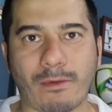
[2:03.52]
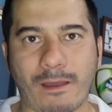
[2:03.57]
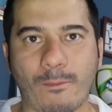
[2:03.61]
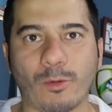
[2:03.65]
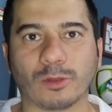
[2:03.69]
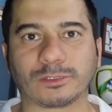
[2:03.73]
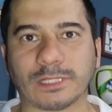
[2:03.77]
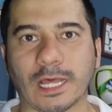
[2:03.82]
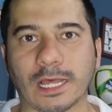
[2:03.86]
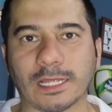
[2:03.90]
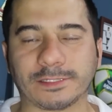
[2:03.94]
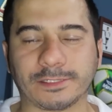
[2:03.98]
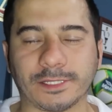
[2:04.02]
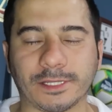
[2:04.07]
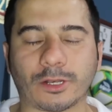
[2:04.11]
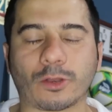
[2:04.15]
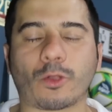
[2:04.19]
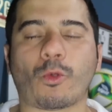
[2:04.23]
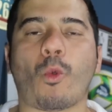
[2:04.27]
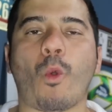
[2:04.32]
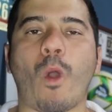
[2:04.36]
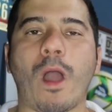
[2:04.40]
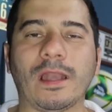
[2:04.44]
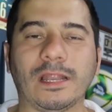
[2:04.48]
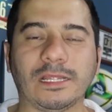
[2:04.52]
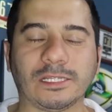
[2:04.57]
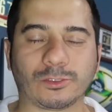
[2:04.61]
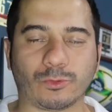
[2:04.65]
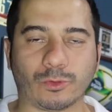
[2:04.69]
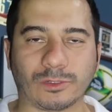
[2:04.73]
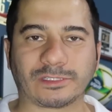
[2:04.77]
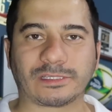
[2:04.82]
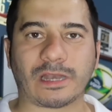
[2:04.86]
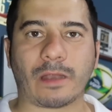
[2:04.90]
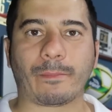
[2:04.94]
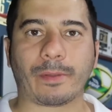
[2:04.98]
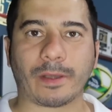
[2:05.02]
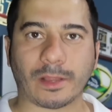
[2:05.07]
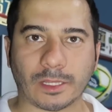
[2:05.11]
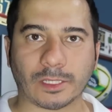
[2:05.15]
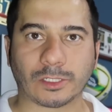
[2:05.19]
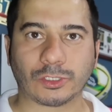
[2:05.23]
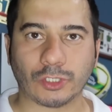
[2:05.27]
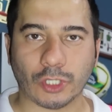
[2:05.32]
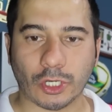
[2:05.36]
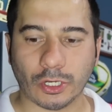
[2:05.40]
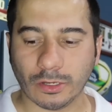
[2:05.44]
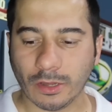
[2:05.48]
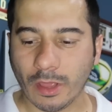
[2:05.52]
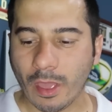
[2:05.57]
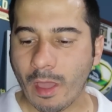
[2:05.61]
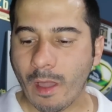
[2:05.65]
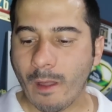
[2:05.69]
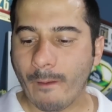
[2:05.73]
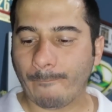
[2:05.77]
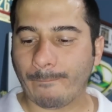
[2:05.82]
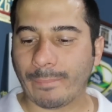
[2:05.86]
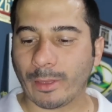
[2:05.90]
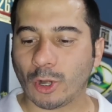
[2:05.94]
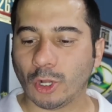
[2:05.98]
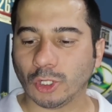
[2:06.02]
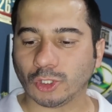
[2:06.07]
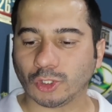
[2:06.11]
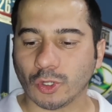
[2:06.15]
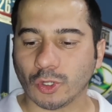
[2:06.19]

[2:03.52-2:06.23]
vamos a decir cuál es nuestra predicción, pero